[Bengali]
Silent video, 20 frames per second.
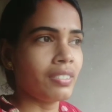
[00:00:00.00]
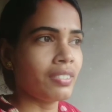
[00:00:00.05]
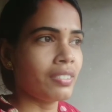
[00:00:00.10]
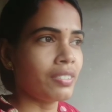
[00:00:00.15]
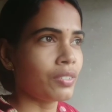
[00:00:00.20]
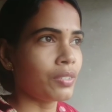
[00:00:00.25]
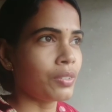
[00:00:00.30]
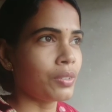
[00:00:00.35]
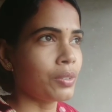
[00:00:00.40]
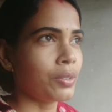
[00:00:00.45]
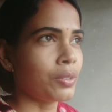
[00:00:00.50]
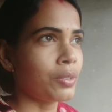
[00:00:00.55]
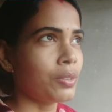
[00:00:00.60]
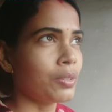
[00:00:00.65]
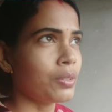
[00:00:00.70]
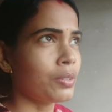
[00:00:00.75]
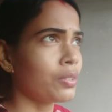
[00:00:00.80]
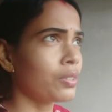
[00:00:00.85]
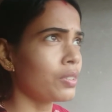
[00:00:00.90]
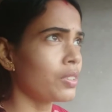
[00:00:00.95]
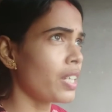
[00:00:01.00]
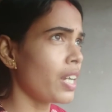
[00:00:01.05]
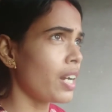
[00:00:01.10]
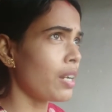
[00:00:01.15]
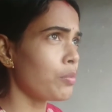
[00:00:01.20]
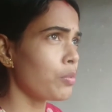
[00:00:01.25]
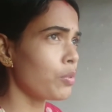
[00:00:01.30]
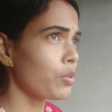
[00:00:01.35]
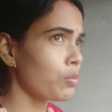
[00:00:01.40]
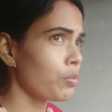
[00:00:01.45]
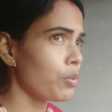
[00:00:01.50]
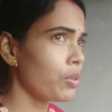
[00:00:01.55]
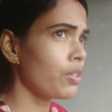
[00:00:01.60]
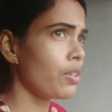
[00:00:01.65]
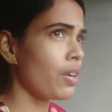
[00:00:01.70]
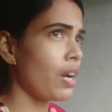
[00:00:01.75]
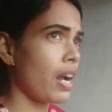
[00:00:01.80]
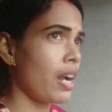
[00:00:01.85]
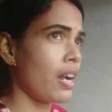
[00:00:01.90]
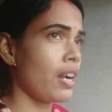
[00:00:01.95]
তো কি আর বলবো
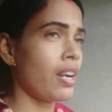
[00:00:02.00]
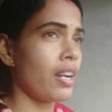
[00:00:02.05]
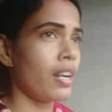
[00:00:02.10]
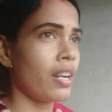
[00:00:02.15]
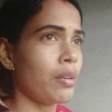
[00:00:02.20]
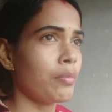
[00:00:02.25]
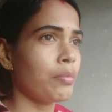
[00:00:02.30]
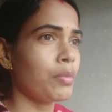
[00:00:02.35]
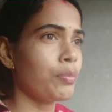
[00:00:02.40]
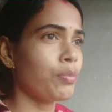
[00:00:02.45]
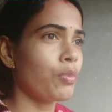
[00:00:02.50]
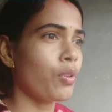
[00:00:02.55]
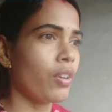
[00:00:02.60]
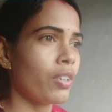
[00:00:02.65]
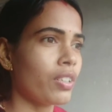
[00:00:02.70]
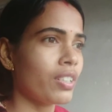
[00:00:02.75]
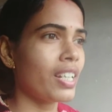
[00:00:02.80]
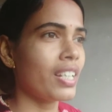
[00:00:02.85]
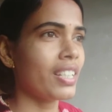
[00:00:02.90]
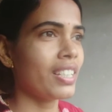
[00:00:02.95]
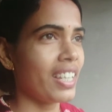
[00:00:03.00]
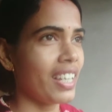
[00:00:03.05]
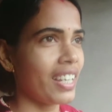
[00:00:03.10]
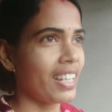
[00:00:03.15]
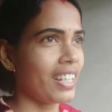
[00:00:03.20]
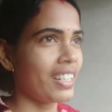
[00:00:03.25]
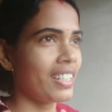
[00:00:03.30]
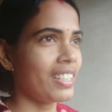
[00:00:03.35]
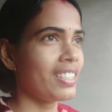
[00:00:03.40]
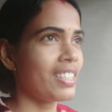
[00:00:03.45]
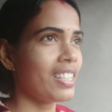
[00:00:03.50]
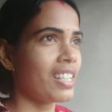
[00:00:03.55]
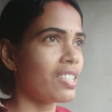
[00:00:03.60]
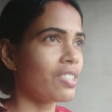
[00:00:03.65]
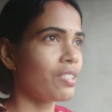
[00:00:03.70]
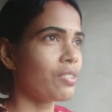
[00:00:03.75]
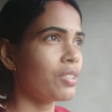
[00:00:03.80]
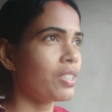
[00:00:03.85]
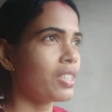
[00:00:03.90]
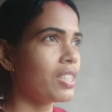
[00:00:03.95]
আর আমি ব্লগটা দিয়ে এখানেই শেষ
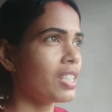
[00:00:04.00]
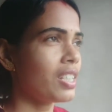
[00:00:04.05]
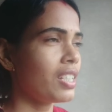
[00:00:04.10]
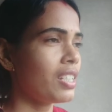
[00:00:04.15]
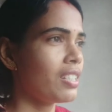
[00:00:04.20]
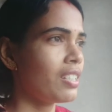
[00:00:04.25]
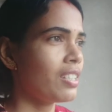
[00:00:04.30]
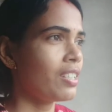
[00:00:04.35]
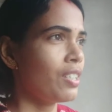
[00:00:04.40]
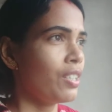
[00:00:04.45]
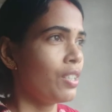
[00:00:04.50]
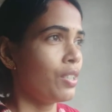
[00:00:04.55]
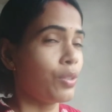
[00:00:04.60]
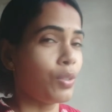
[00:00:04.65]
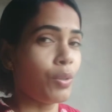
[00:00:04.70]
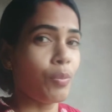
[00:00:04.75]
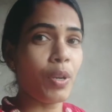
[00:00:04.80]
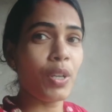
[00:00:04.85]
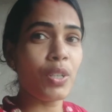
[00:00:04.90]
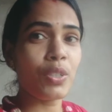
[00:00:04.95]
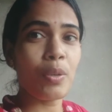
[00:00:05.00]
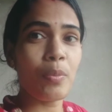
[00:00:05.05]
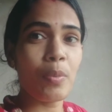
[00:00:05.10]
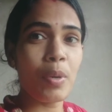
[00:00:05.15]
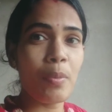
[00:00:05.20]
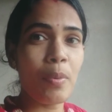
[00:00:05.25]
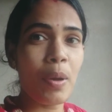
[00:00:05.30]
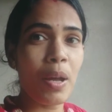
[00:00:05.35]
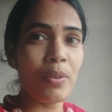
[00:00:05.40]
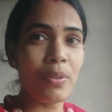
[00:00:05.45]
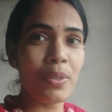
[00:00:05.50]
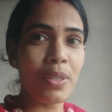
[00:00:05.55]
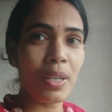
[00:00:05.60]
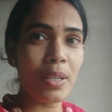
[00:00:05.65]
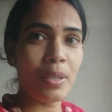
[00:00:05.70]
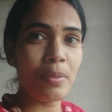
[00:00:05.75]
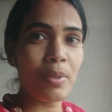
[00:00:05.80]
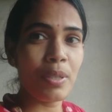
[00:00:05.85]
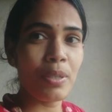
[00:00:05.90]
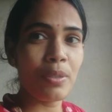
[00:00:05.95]
করছি তোমরা সবাই ভালো
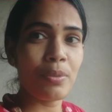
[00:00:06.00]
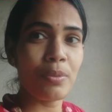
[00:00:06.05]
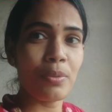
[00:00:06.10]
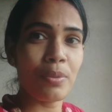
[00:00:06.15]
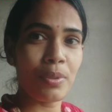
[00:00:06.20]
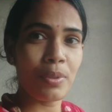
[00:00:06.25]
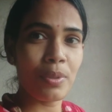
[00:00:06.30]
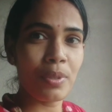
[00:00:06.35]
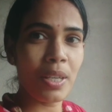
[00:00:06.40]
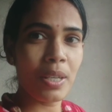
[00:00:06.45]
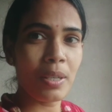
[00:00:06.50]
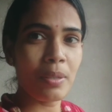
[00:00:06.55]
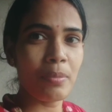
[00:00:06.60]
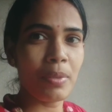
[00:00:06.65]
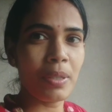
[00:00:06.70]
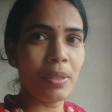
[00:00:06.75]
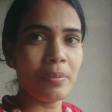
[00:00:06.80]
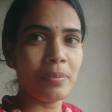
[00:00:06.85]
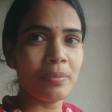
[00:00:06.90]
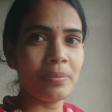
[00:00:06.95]
থাকবে সুস্থ থাকবে